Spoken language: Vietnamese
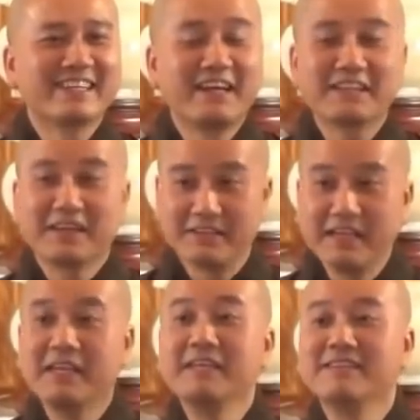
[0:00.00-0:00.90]
tới
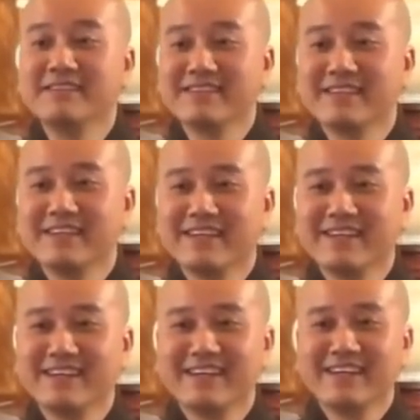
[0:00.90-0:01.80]
thử y nữa.
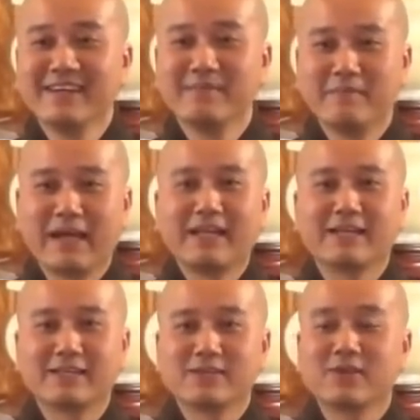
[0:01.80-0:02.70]
May
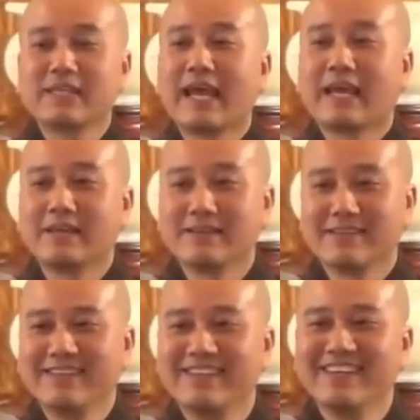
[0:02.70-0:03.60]
là chưa có giày